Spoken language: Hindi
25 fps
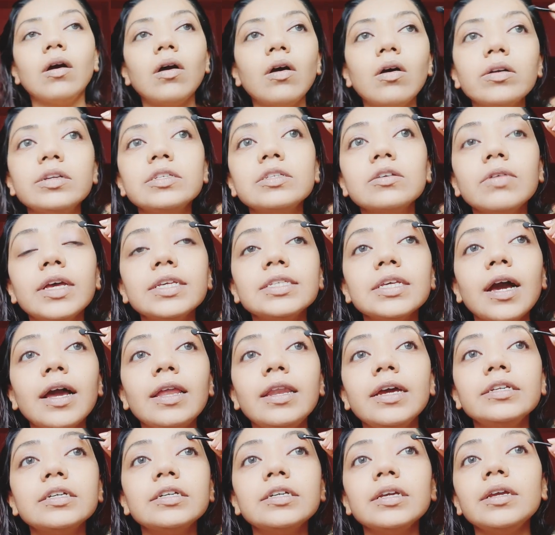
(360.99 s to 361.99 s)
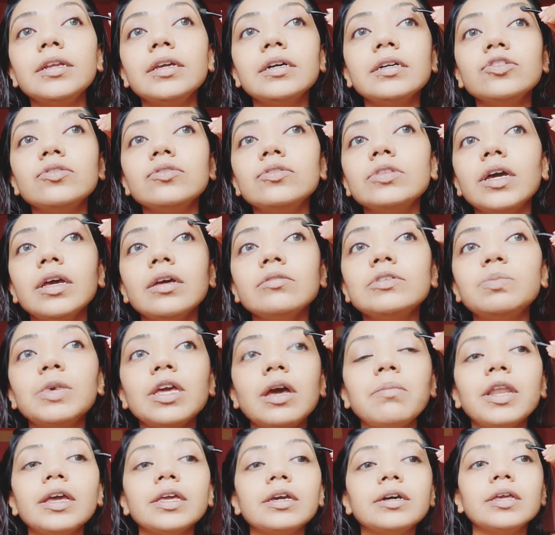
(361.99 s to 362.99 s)
और इसको ऐसे हाईलाइटर एरिया जो होता है उसमें
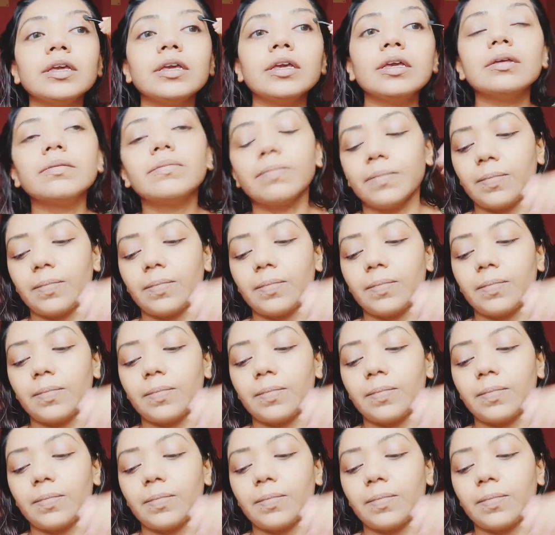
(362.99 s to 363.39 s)
अप्लाई करेंगे